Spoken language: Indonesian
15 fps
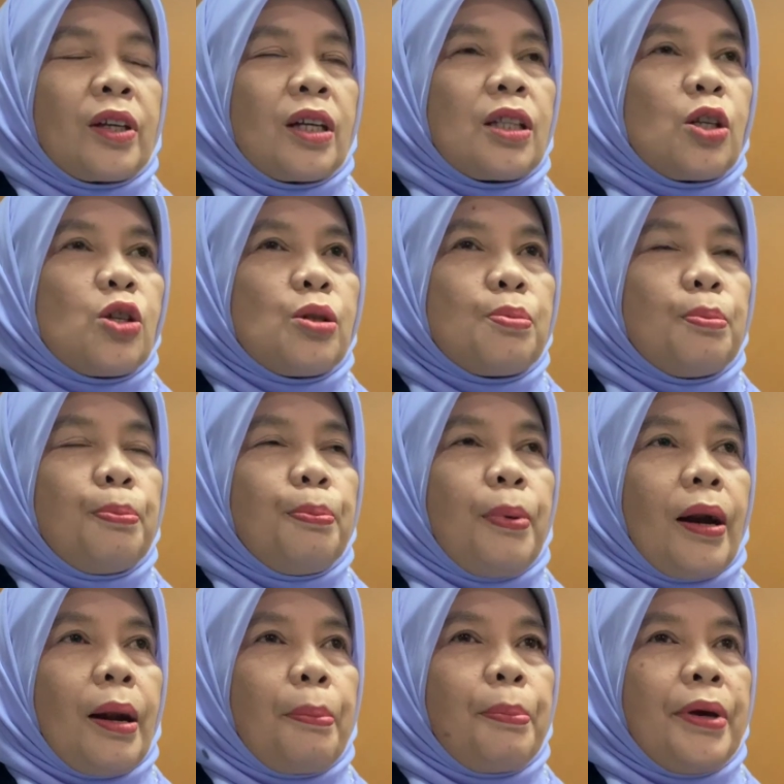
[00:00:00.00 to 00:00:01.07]
Terus
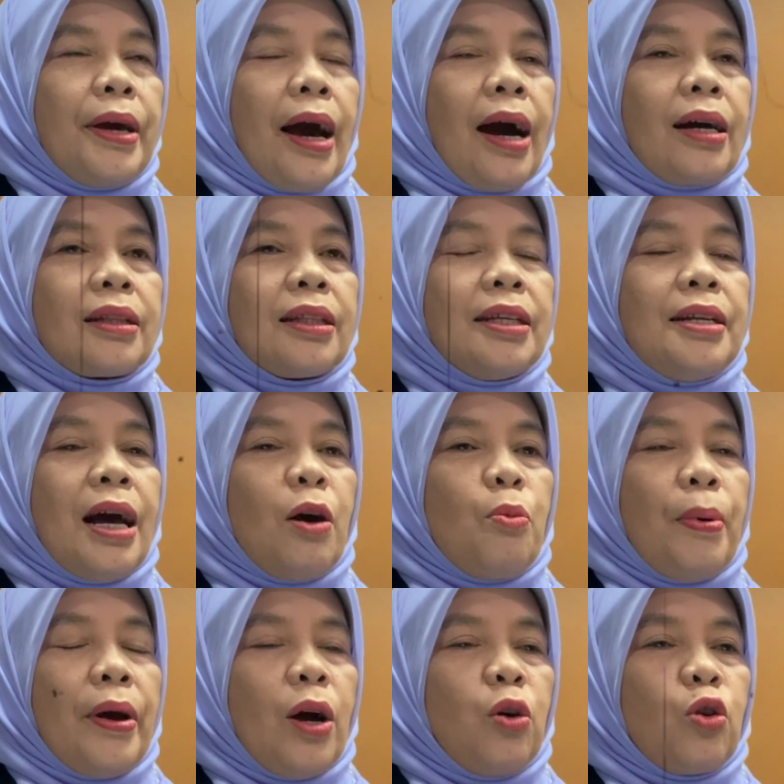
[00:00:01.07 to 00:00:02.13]
para pihak tidak
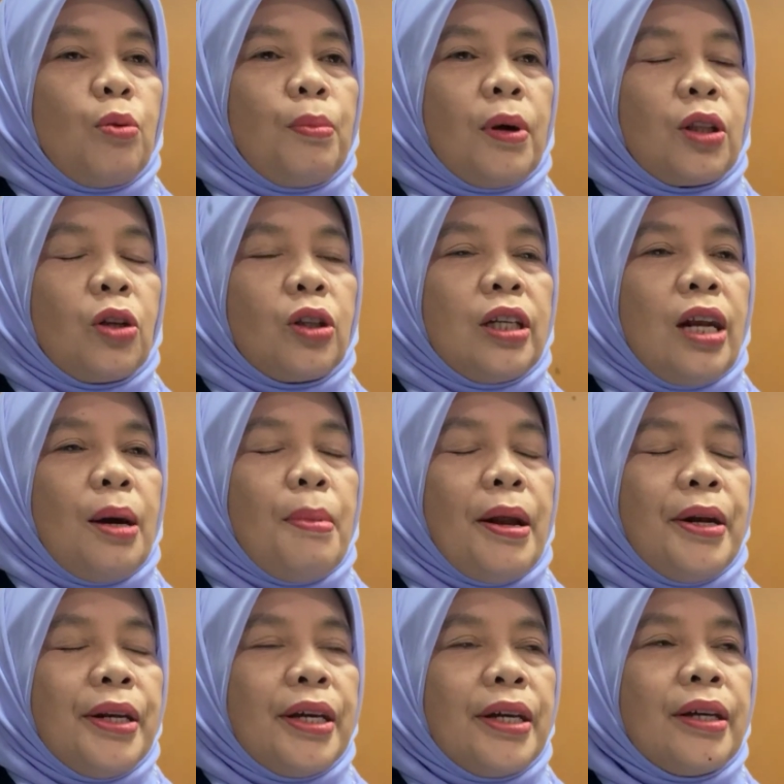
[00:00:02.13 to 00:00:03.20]
upaya hukum atau tidak
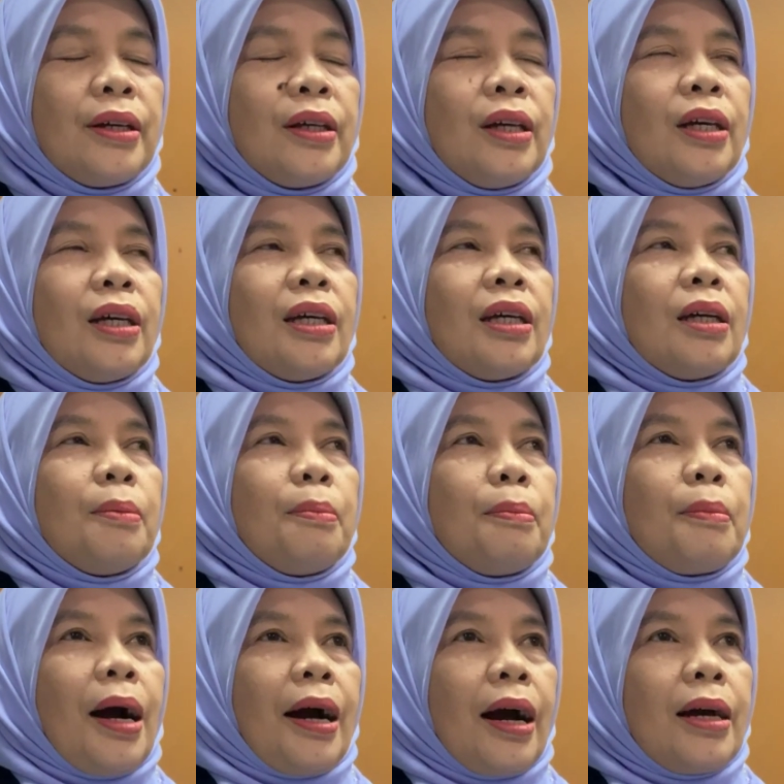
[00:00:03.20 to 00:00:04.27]
banding,
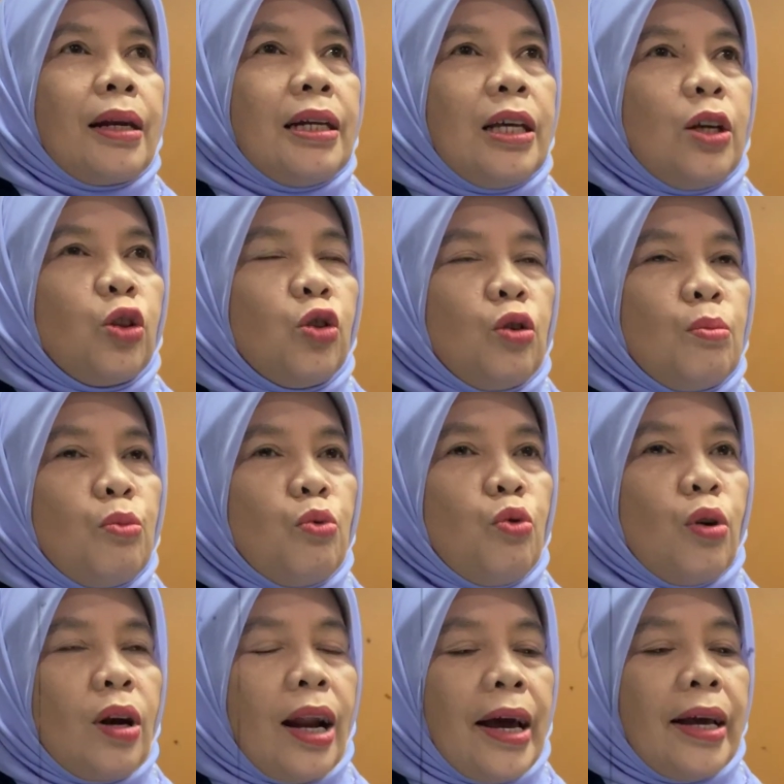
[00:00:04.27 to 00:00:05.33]
maka dihitung
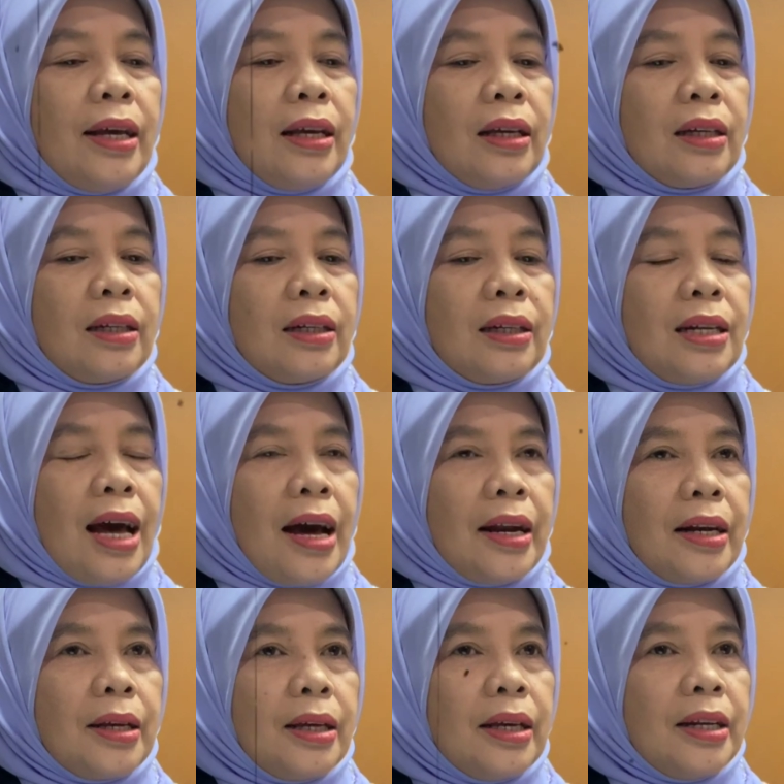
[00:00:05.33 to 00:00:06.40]
mulai
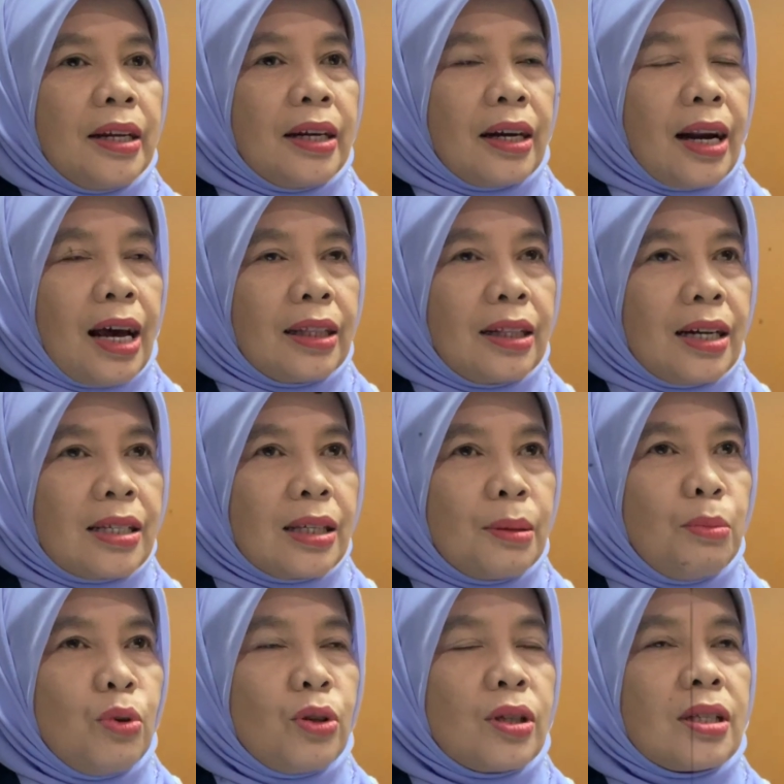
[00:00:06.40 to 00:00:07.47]
dari inkrah
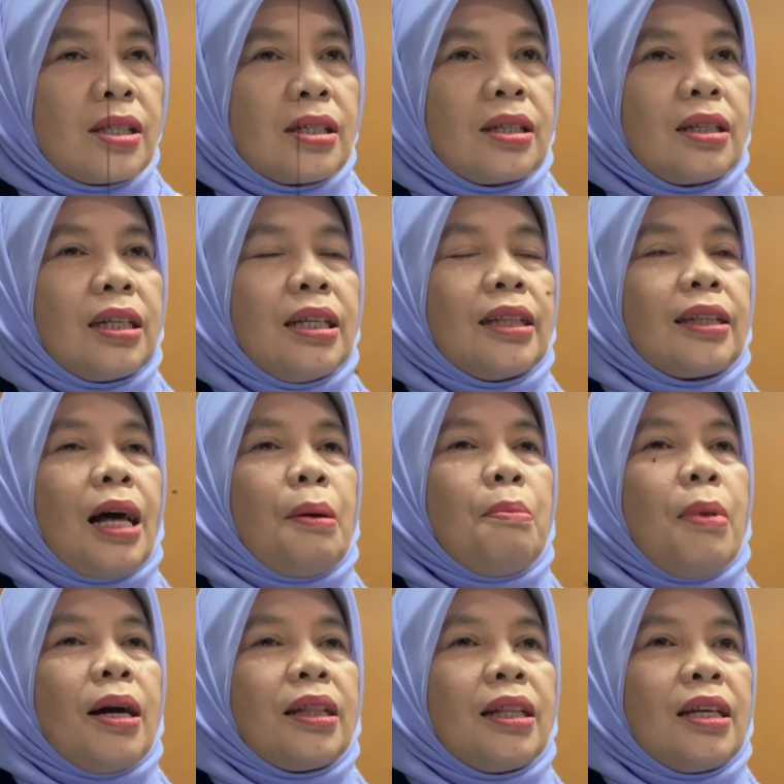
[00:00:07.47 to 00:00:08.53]
tersebut
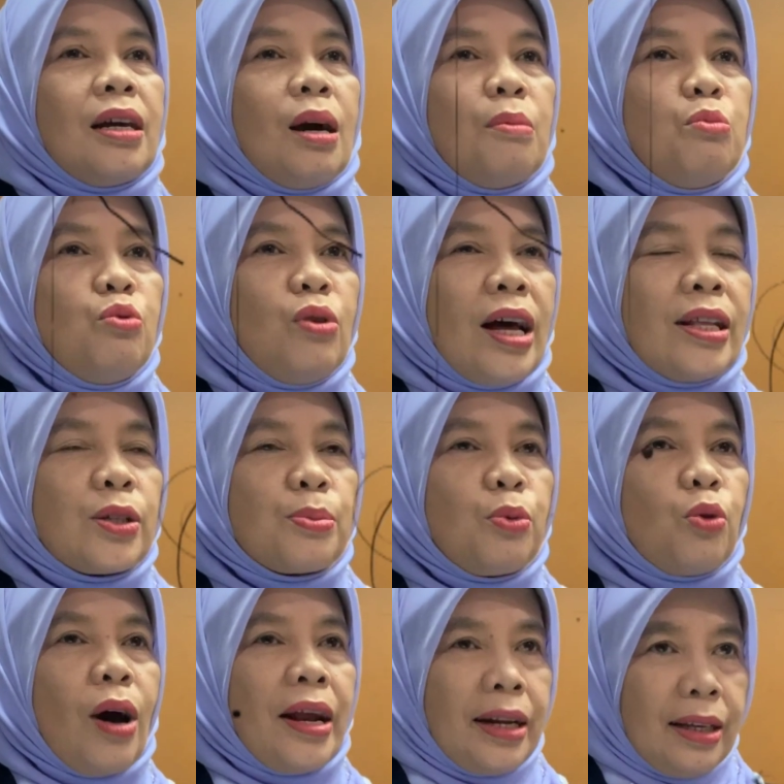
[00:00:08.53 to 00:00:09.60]
ditambah 3 bulan 10
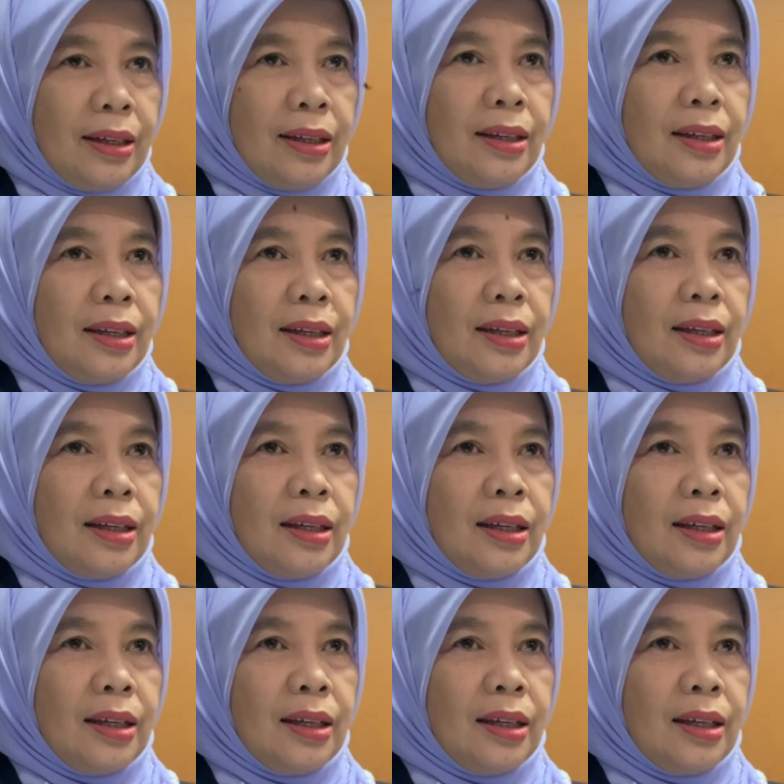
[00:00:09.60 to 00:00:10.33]
hari. Hmm.